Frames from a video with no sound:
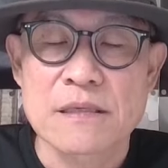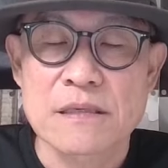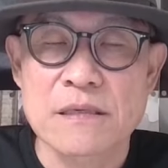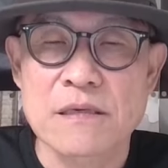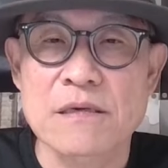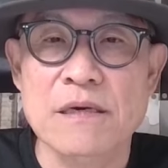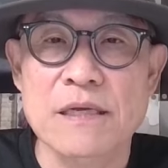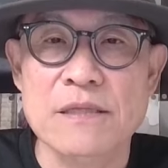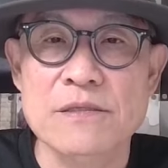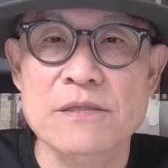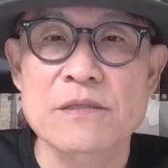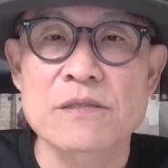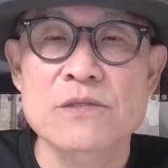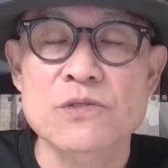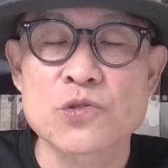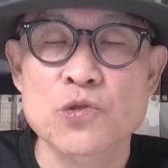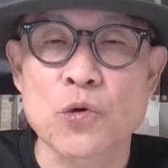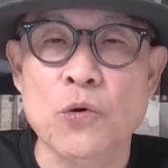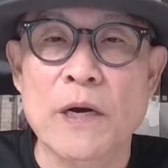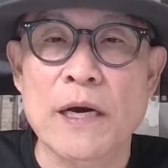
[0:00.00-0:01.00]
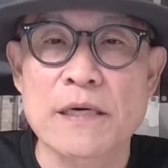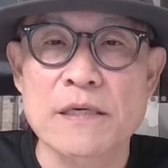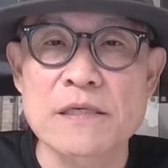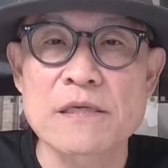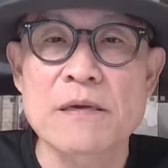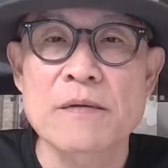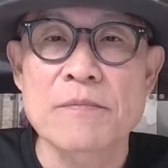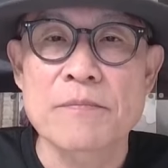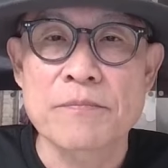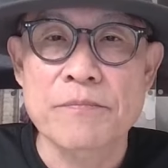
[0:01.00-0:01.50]
그러한
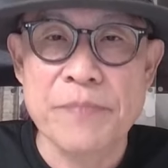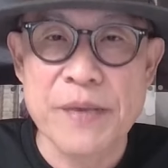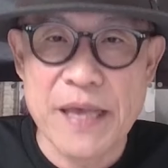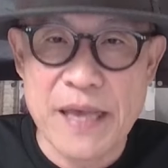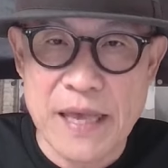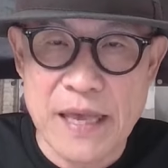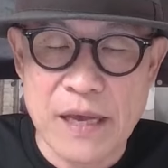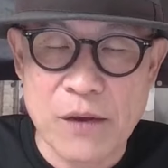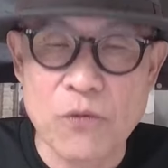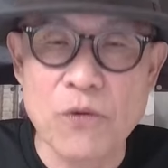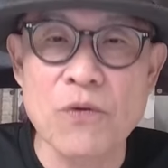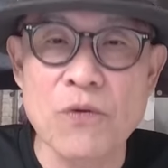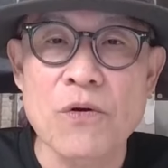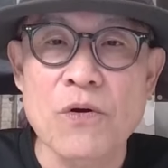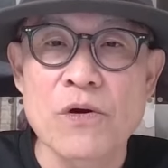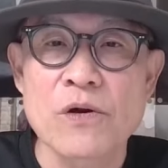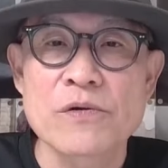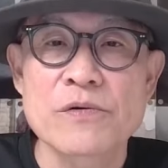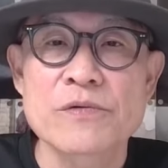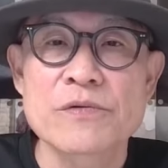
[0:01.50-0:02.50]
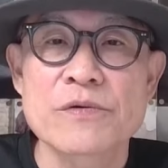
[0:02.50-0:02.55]
조항을 빼고